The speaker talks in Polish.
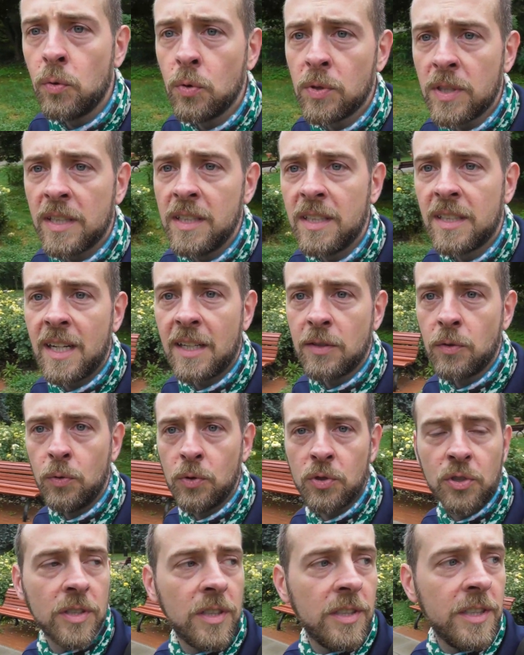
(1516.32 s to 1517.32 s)
tutaj
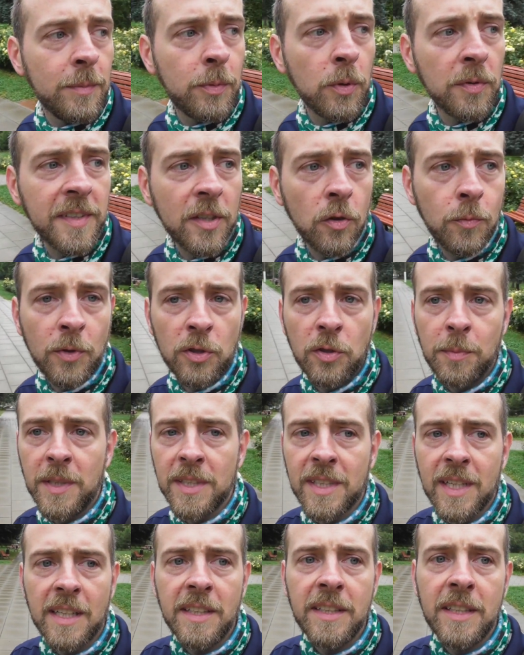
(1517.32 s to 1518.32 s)
ratusz, nie powstał
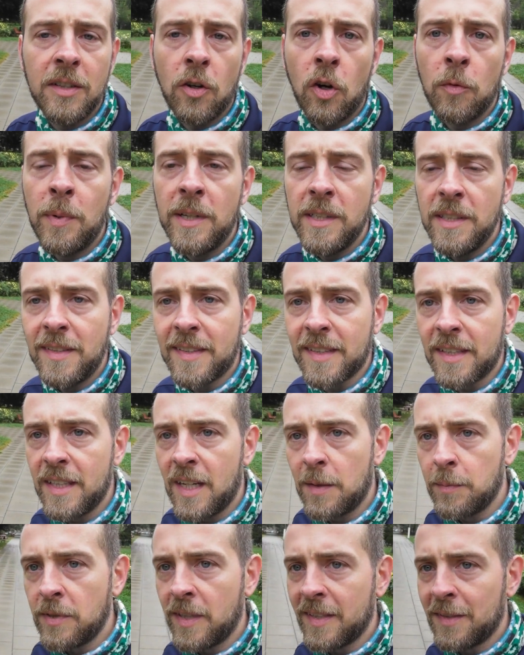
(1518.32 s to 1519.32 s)
monumentalny obelisk
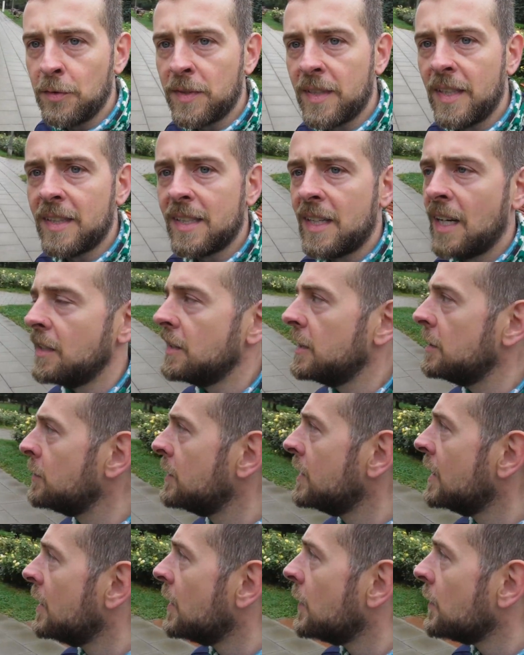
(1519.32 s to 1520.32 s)
na Placu Centralnym.
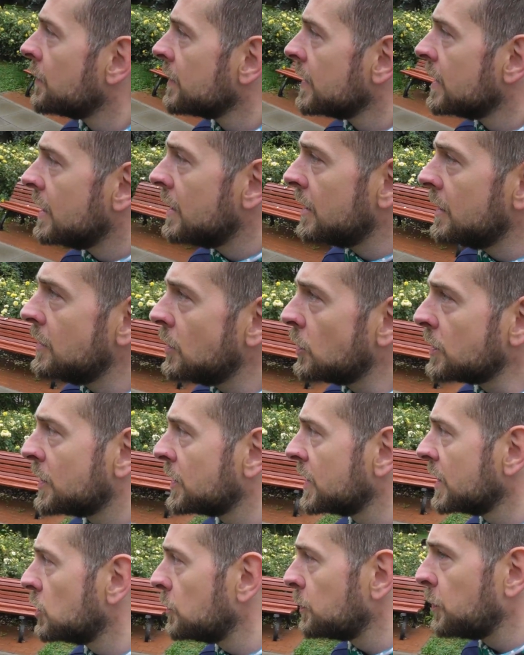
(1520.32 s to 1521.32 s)
E, no
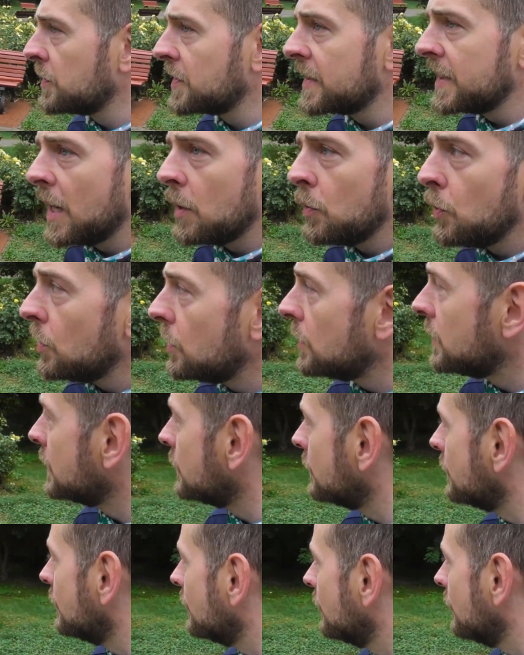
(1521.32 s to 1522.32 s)
co za to powstało,
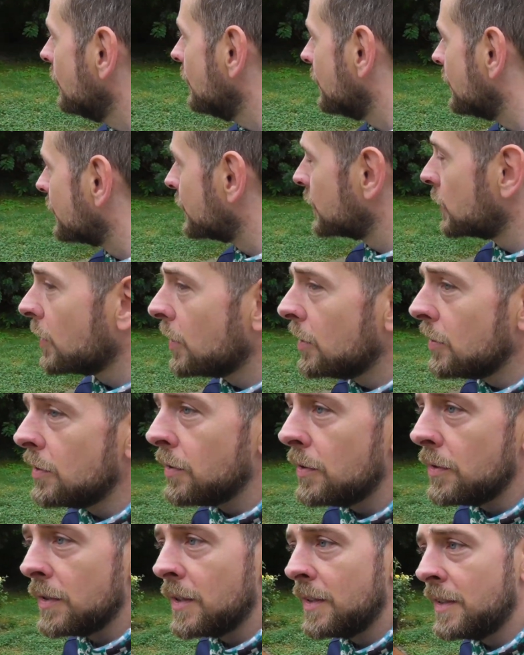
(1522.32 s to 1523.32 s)

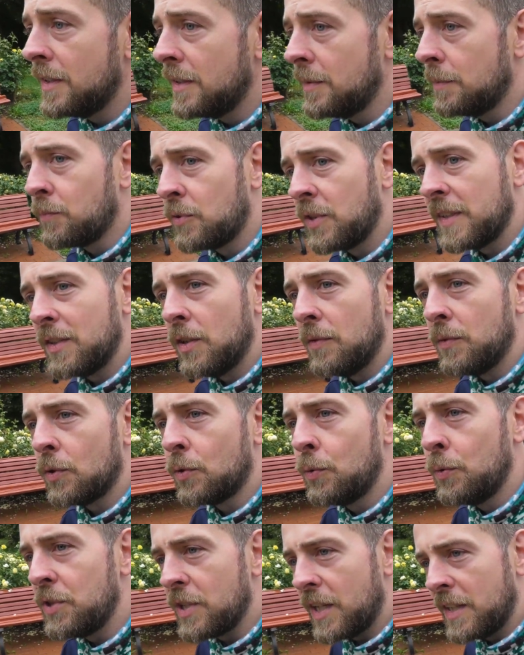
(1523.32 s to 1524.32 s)
to e, przez
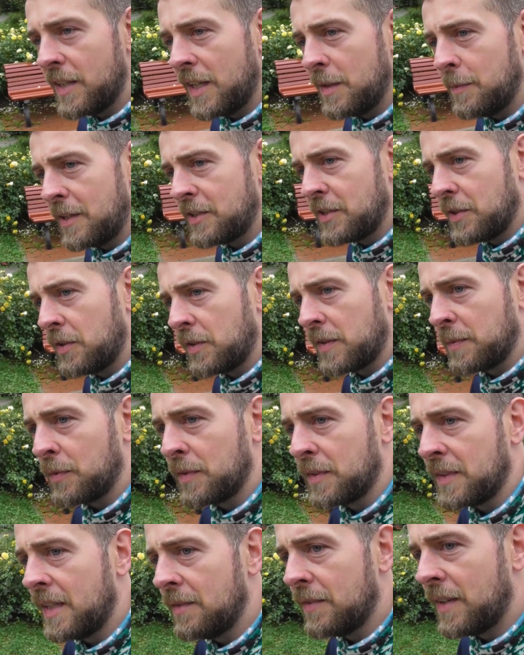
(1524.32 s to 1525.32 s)
Nowochucian najbardziej
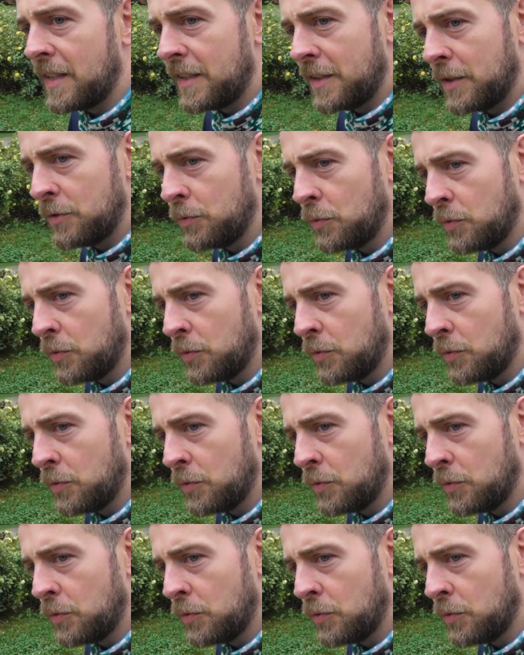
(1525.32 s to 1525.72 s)
rozpoznawalna i